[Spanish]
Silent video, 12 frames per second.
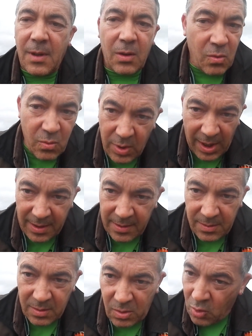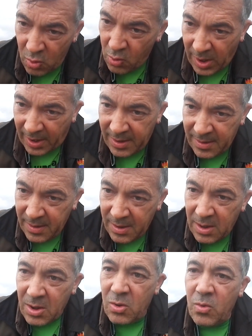nunca, nunca, ¿eh?
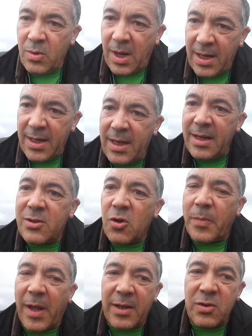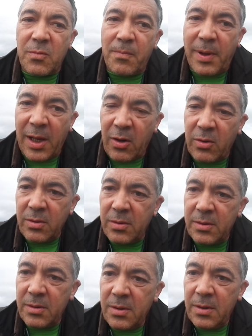Nunca estropearéis un perro
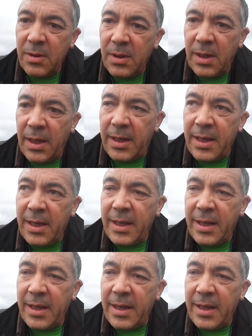¿eh?